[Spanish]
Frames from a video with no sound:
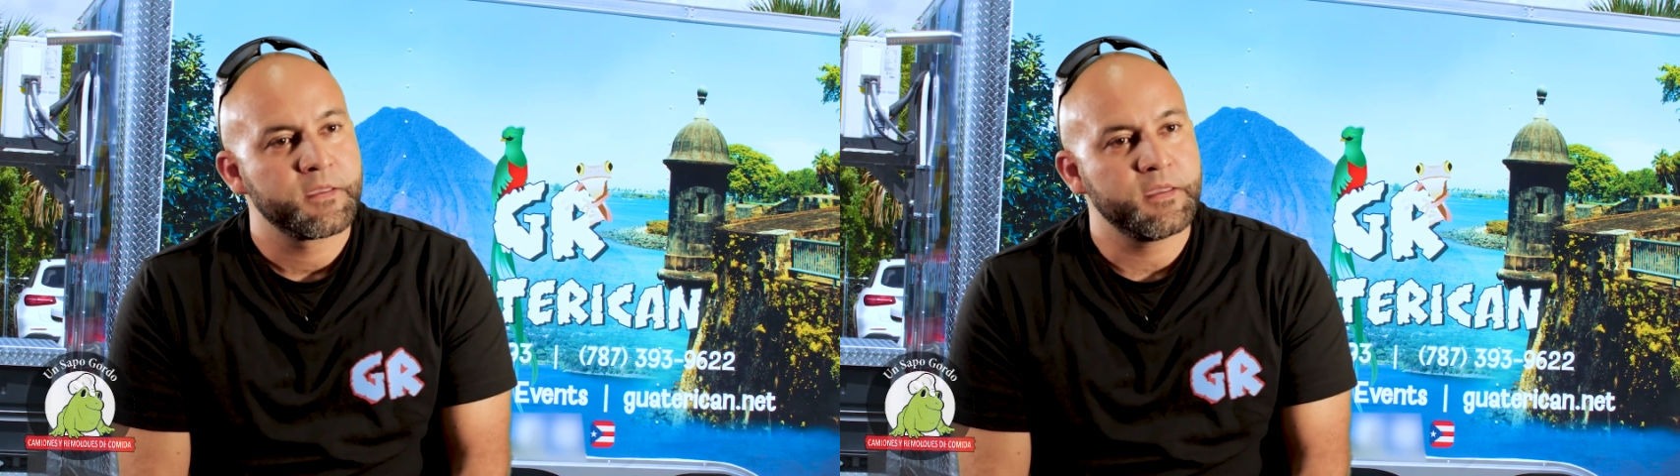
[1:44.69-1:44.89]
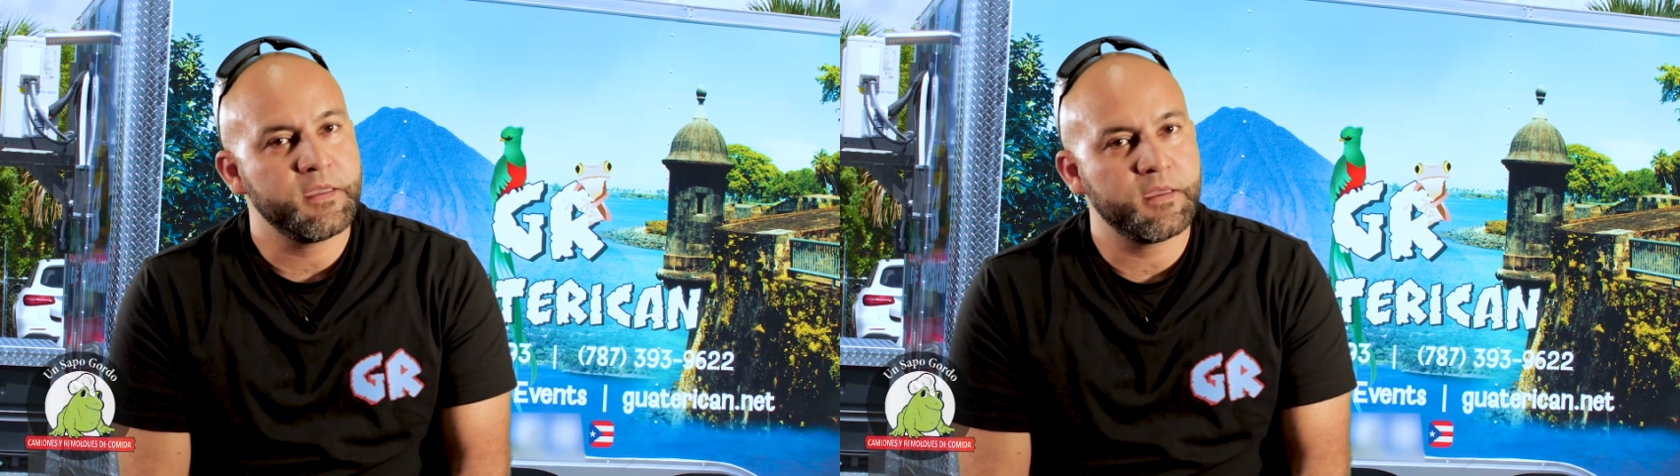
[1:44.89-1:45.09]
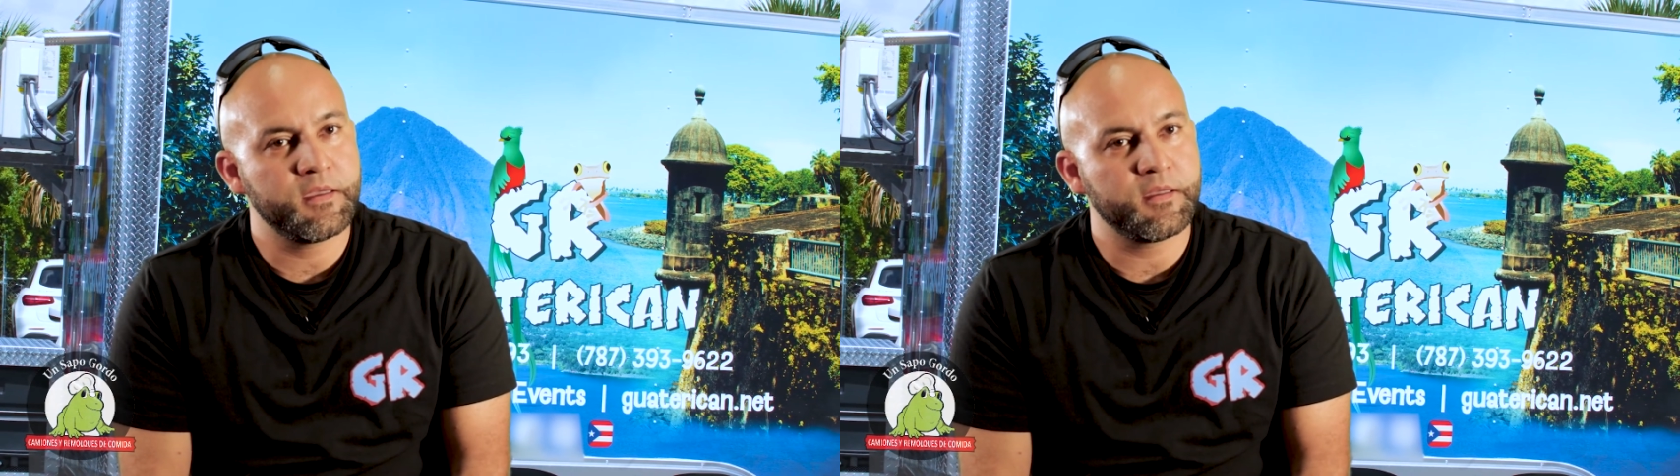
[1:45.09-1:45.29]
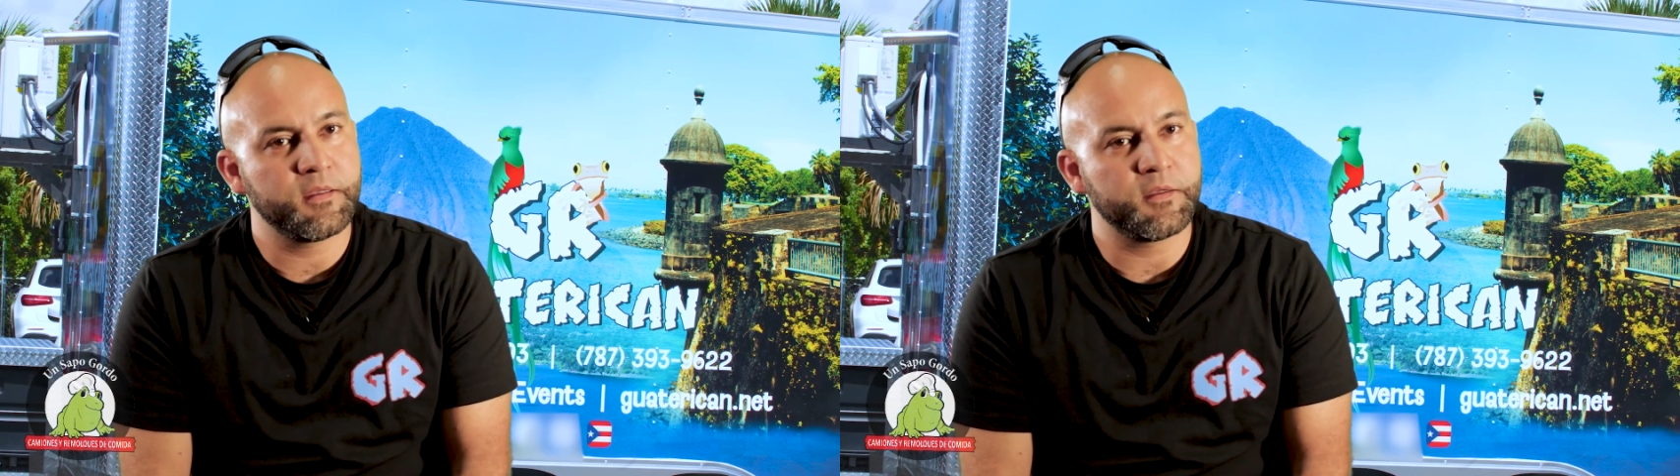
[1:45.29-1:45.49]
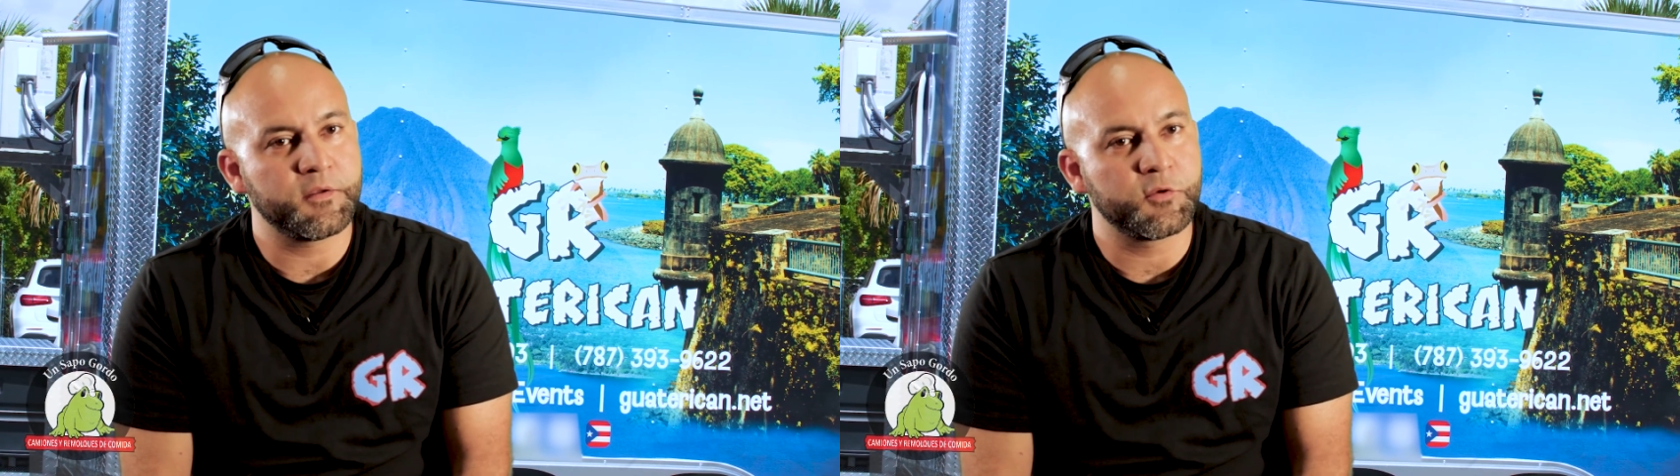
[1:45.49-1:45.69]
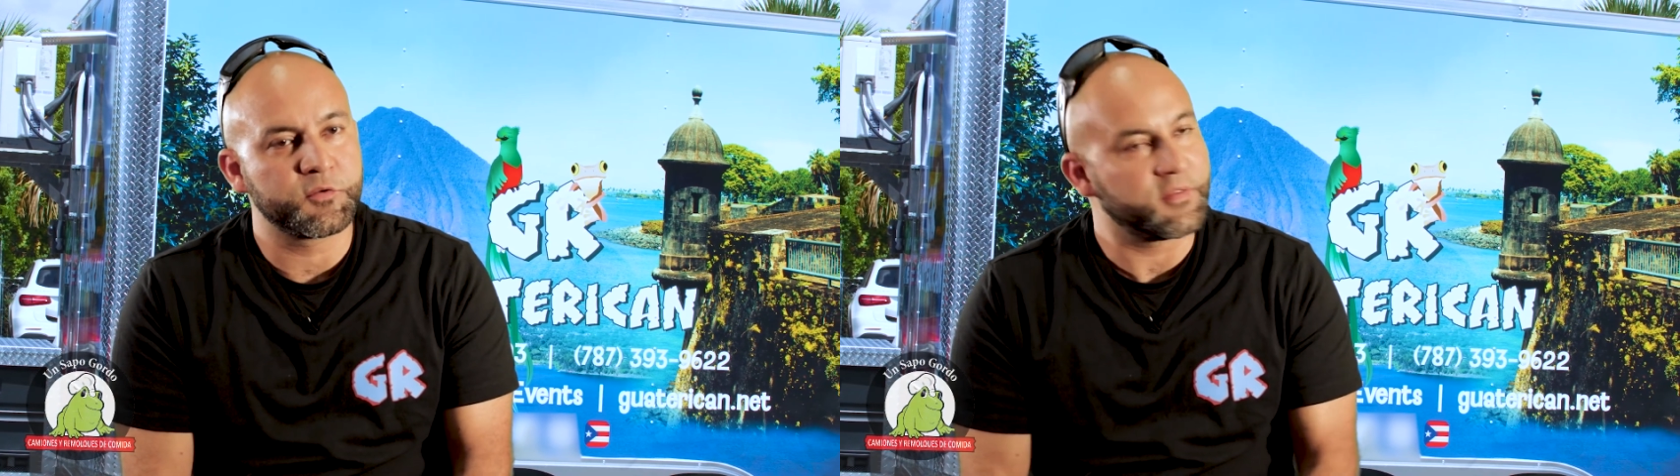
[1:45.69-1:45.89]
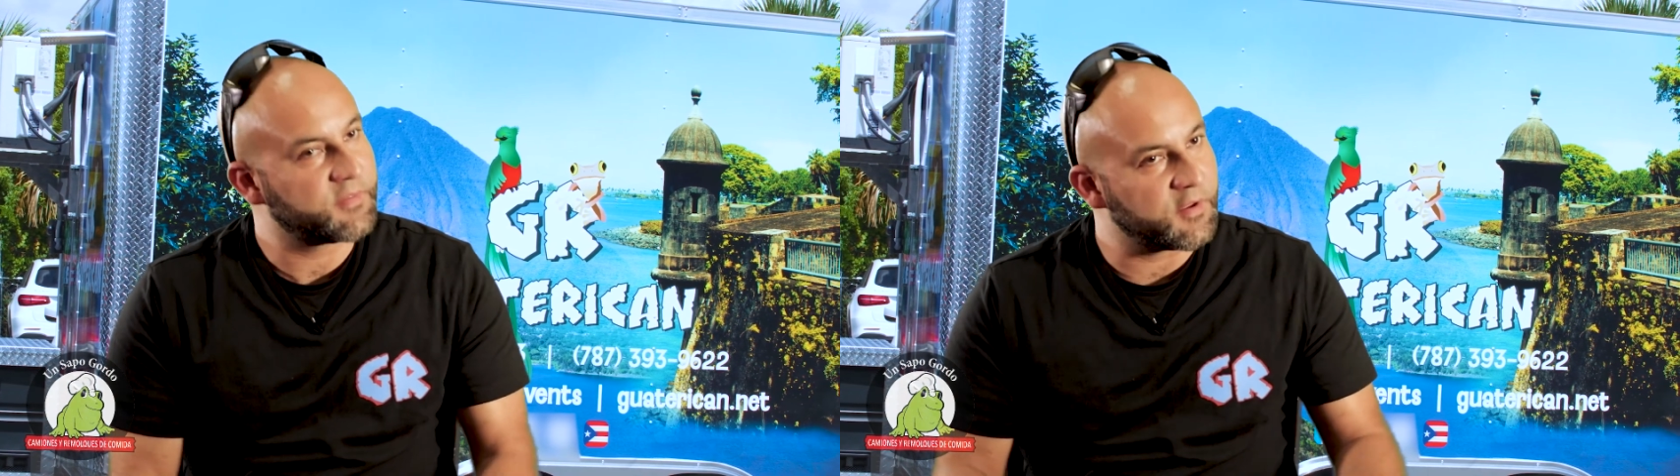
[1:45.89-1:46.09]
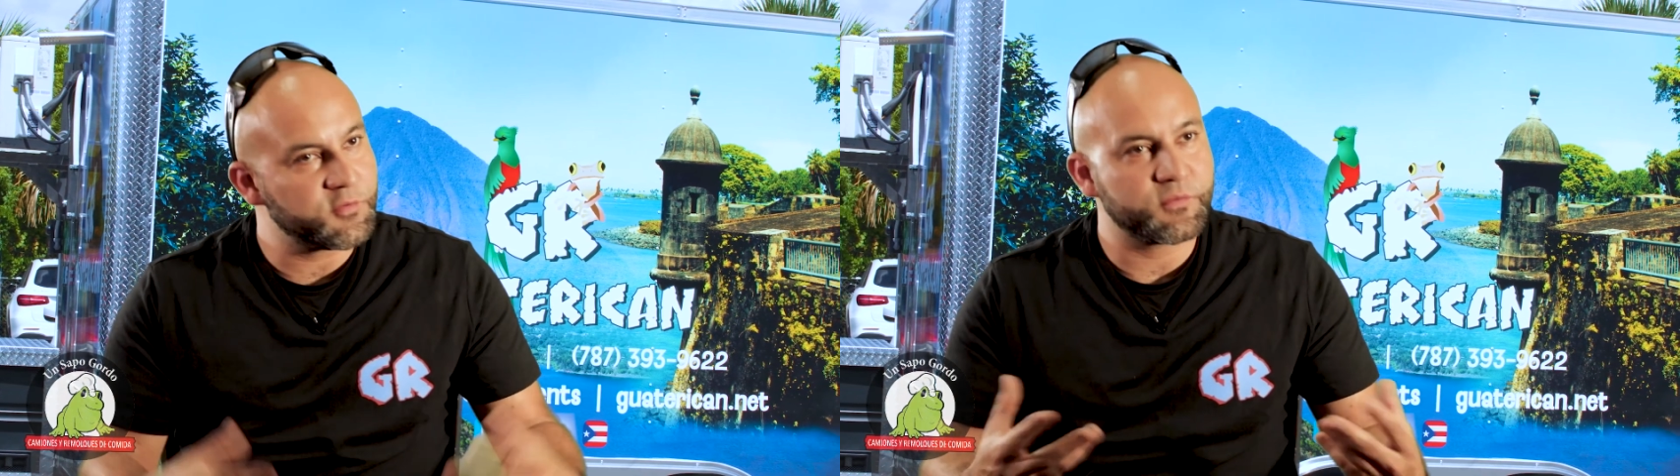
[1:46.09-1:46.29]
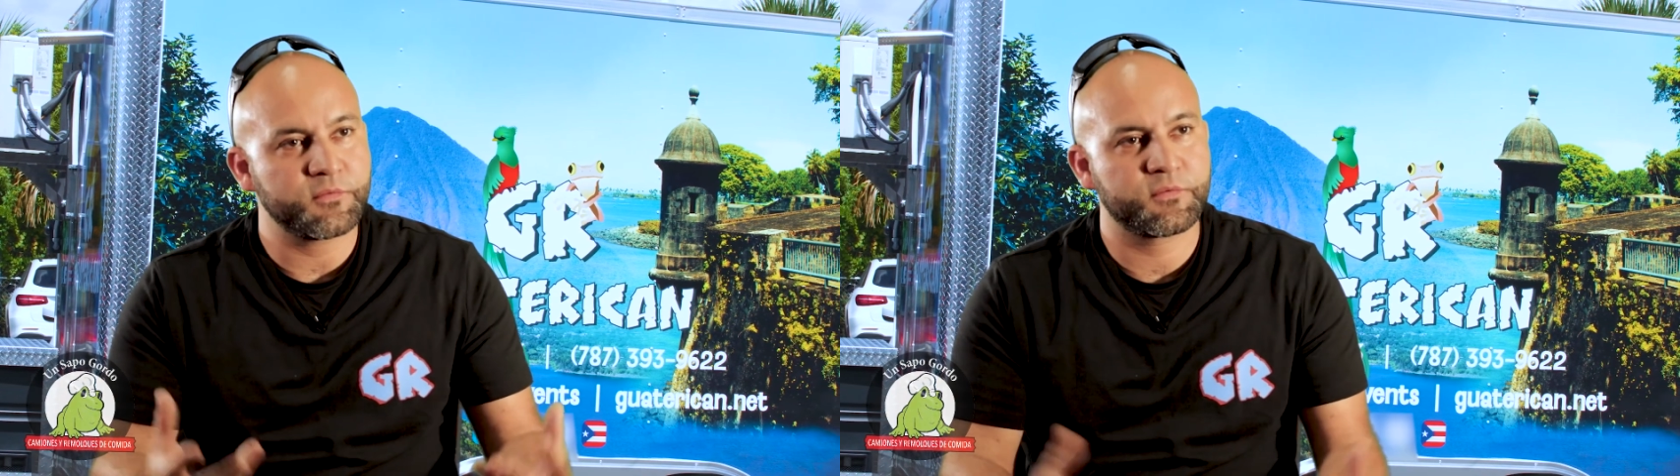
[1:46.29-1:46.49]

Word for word: y los diseños